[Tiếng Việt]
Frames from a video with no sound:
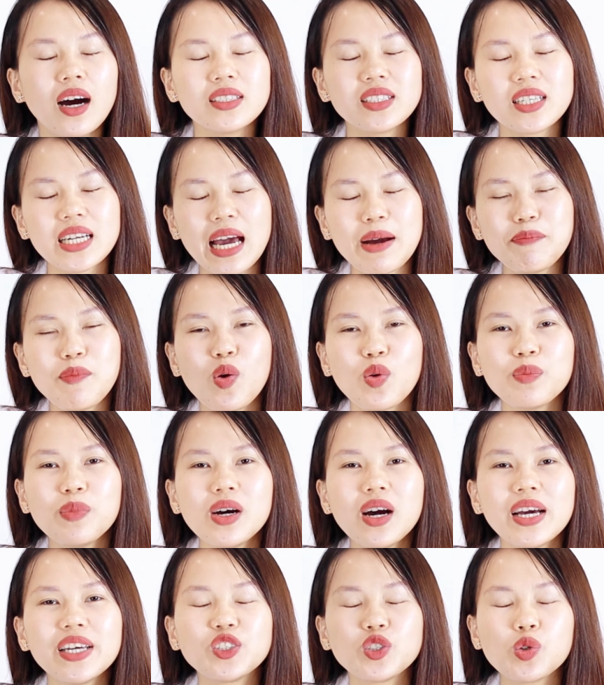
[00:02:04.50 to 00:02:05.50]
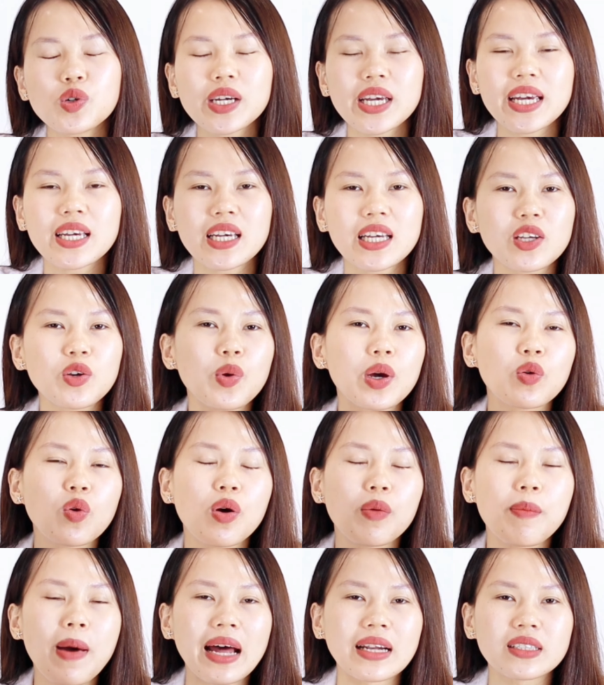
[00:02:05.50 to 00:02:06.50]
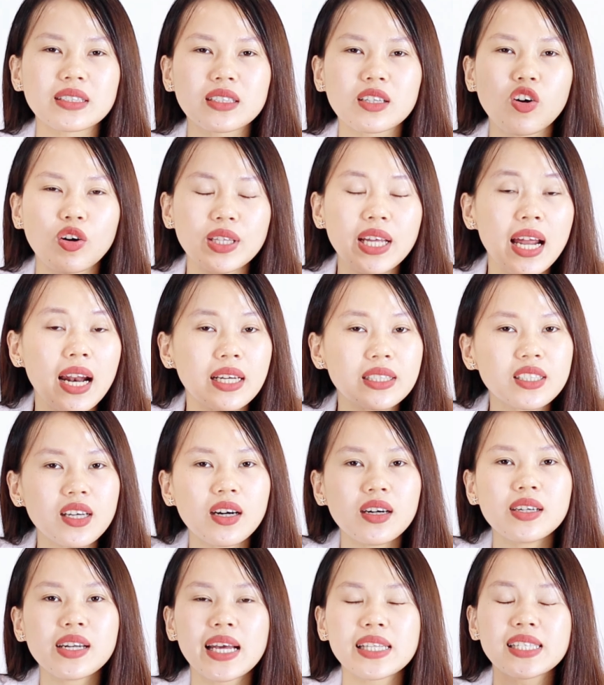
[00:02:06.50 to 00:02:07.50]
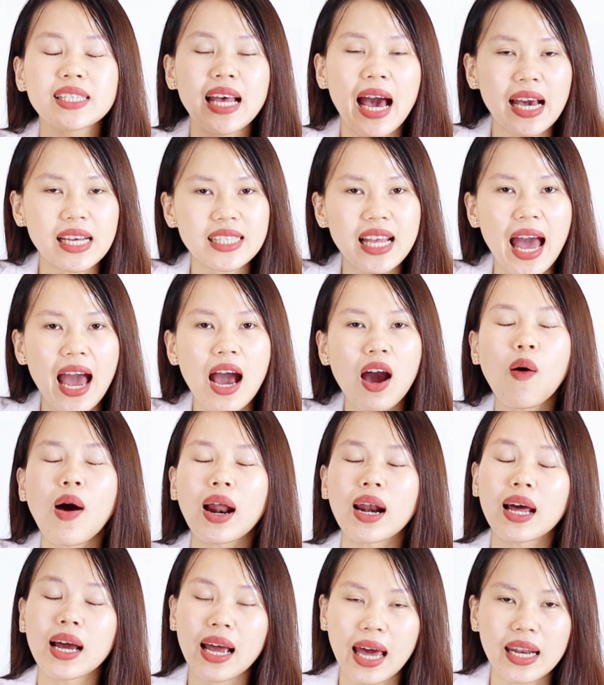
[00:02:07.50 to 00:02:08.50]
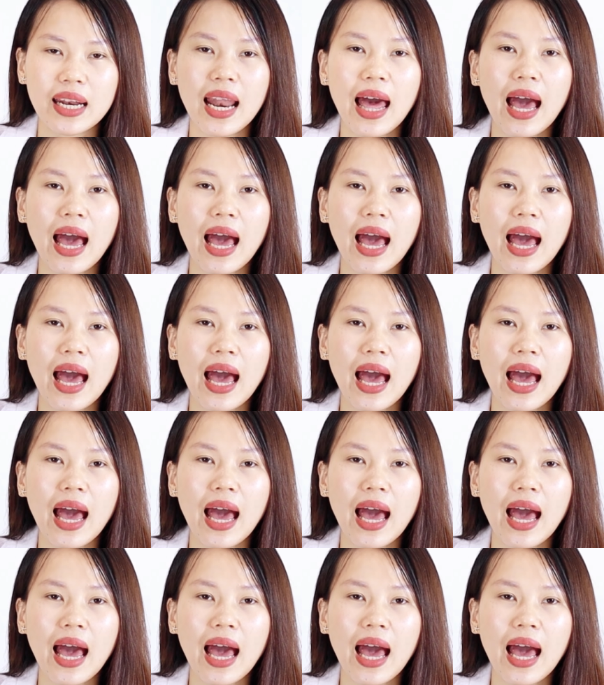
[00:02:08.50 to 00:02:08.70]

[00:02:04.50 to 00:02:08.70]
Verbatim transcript: Ở những năm bốn mươi, chu kỳ kinh nguyệt của bạn có thể là trở nên dài ra hoặc là ngắn